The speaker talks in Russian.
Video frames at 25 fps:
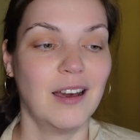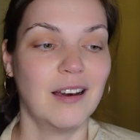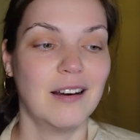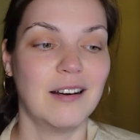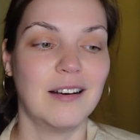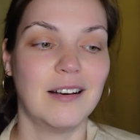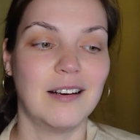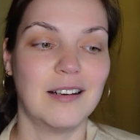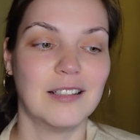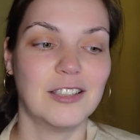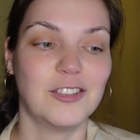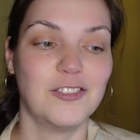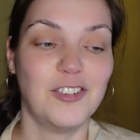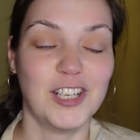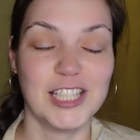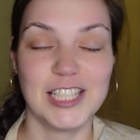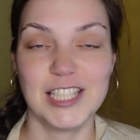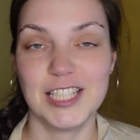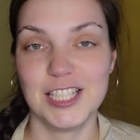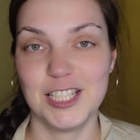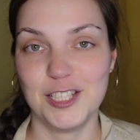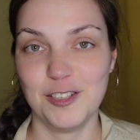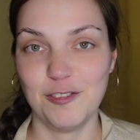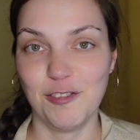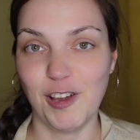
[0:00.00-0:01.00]

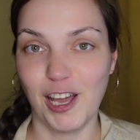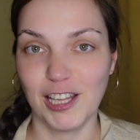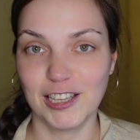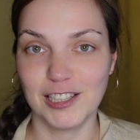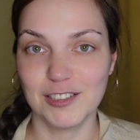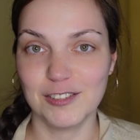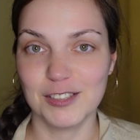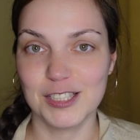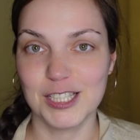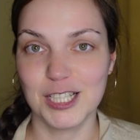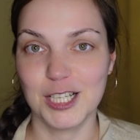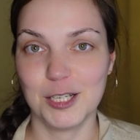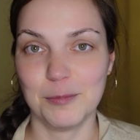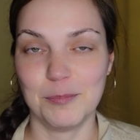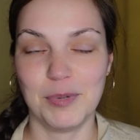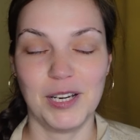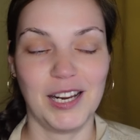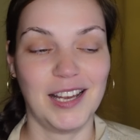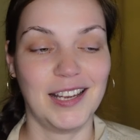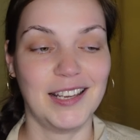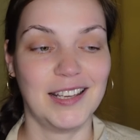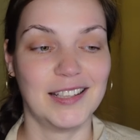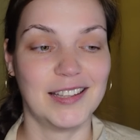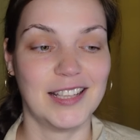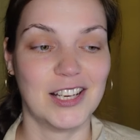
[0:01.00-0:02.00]
29 а,
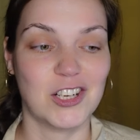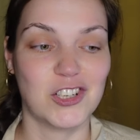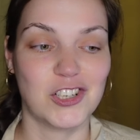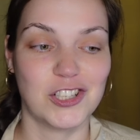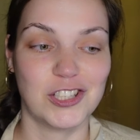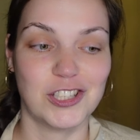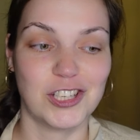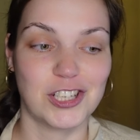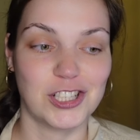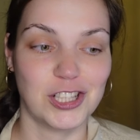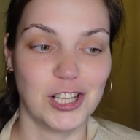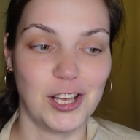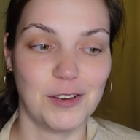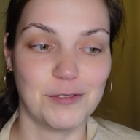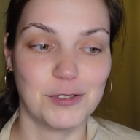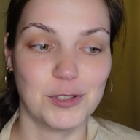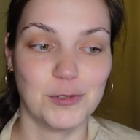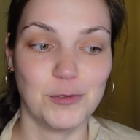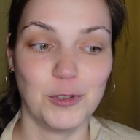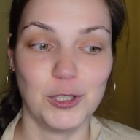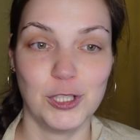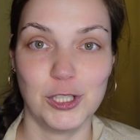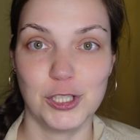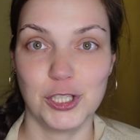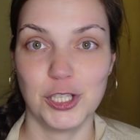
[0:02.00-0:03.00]
декабря я также зашла в
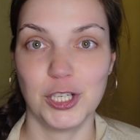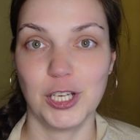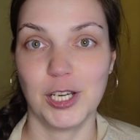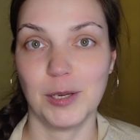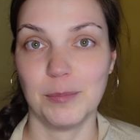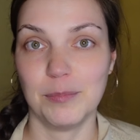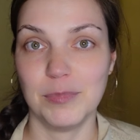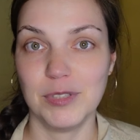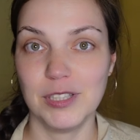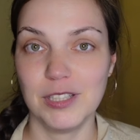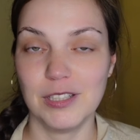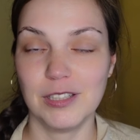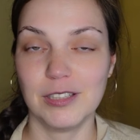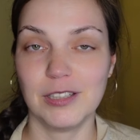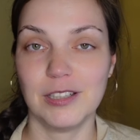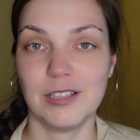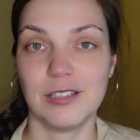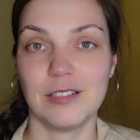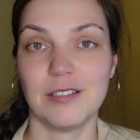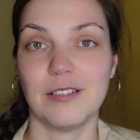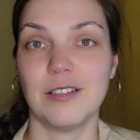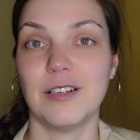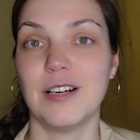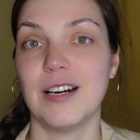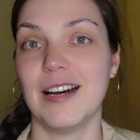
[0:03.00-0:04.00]
свой личный кабинет,
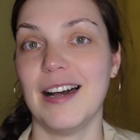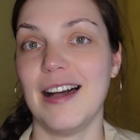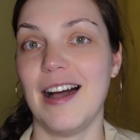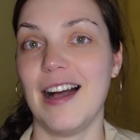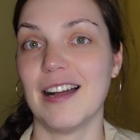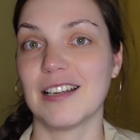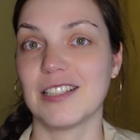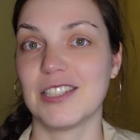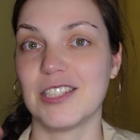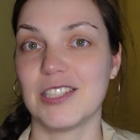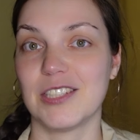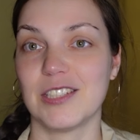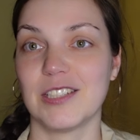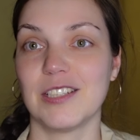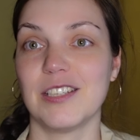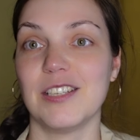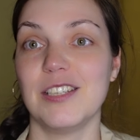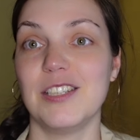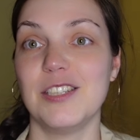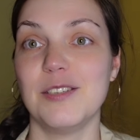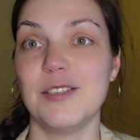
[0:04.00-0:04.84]
э, акции